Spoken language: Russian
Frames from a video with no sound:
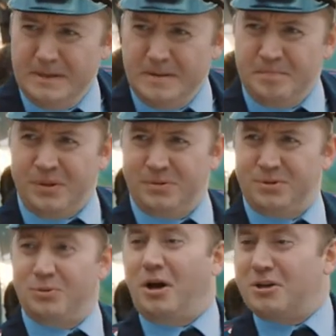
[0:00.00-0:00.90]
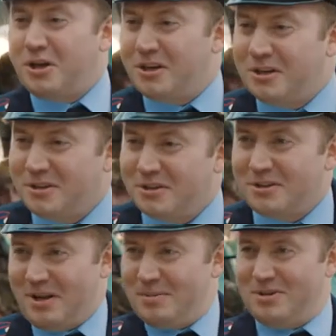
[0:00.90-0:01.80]
Угу. Вот. Ну а где их,
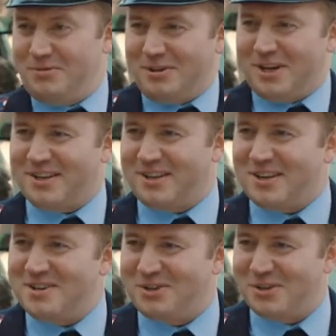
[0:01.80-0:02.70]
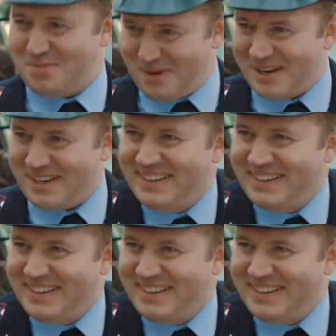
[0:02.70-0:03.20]
наркоманов, искать? Как не в кино, правильно?